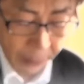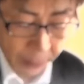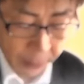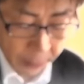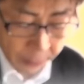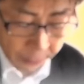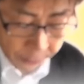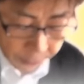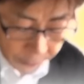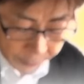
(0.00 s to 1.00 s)
に
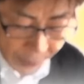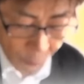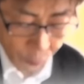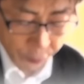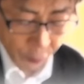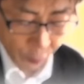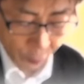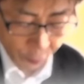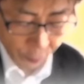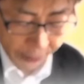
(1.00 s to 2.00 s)
伊藤の亭
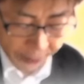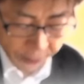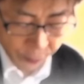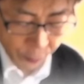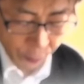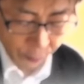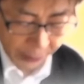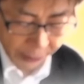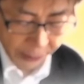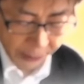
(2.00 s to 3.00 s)
主も一途
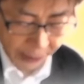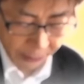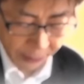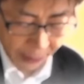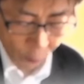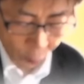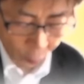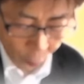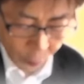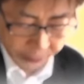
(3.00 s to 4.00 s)
にそう思い込ん
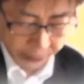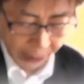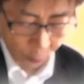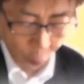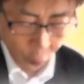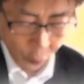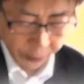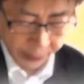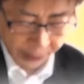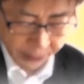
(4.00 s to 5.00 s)
でいましたし、
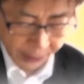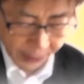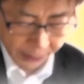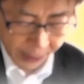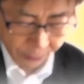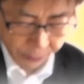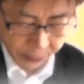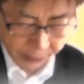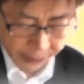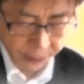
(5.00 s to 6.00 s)

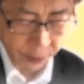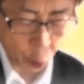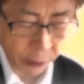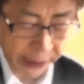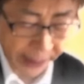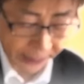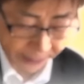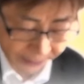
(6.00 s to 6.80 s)
私もま